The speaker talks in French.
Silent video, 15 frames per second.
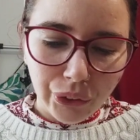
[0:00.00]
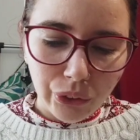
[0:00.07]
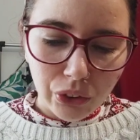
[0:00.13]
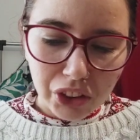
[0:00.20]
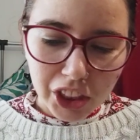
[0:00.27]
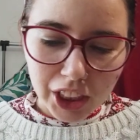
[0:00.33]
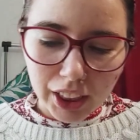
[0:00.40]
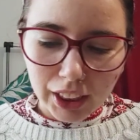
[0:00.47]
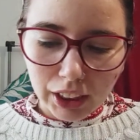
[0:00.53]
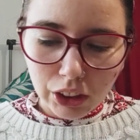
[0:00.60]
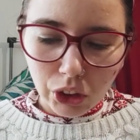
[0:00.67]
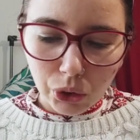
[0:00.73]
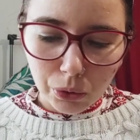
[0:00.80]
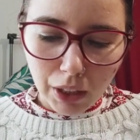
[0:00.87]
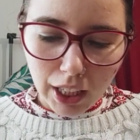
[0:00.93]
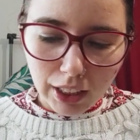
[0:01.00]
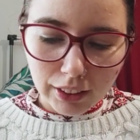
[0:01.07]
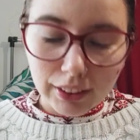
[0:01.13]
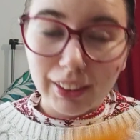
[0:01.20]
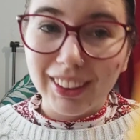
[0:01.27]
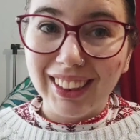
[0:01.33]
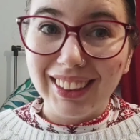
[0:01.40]
De chez Rituals,
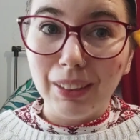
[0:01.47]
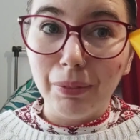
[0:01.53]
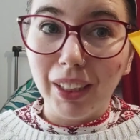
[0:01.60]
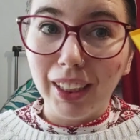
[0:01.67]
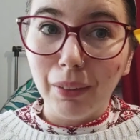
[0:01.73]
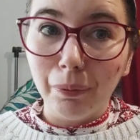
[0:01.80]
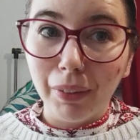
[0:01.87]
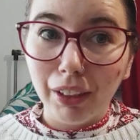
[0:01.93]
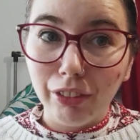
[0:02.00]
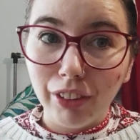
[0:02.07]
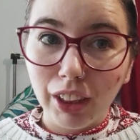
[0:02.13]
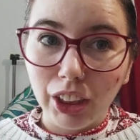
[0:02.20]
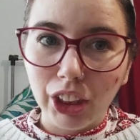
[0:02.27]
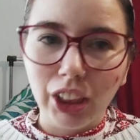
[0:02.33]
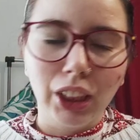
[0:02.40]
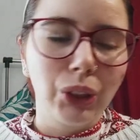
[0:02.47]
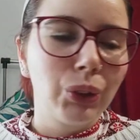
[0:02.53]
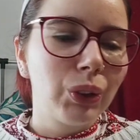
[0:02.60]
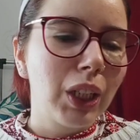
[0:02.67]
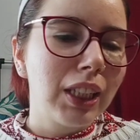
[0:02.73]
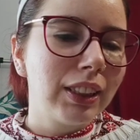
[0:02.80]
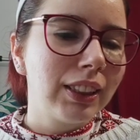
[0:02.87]
ça c'est ma gamme préférée chez
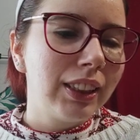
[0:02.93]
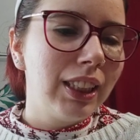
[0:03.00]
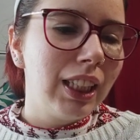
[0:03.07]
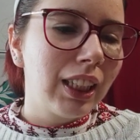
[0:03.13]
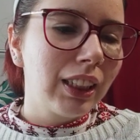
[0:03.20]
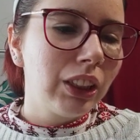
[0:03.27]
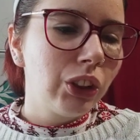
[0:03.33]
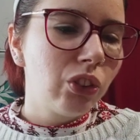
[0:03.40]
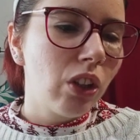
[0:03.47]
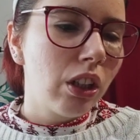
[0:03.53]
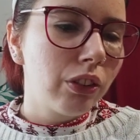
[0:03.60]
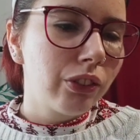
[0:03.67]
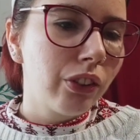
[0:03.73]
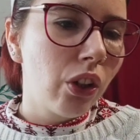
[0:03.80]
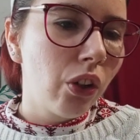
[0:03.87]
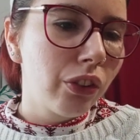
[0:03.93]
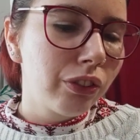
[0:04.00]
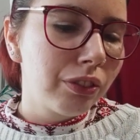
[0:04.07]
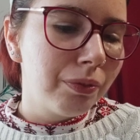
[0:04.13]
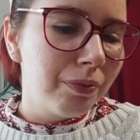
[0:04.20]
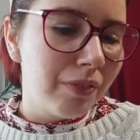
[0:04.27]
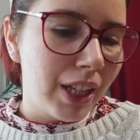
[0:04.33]
Rituals, c'est la Ritual of
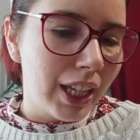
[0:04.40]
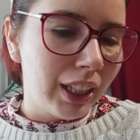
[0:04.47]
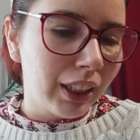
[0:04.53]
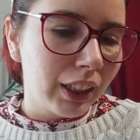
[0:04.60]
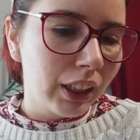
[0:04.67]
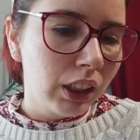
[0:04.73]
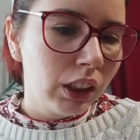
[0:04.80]
Mer.